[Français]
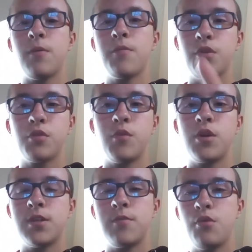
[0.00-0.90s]
en même temps que moi
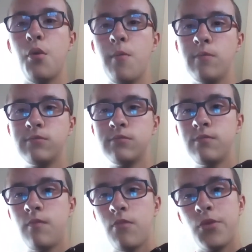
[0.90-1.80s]
la CM2.
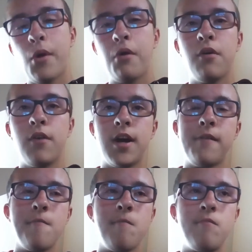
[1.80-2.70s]
Donc euh, voilà.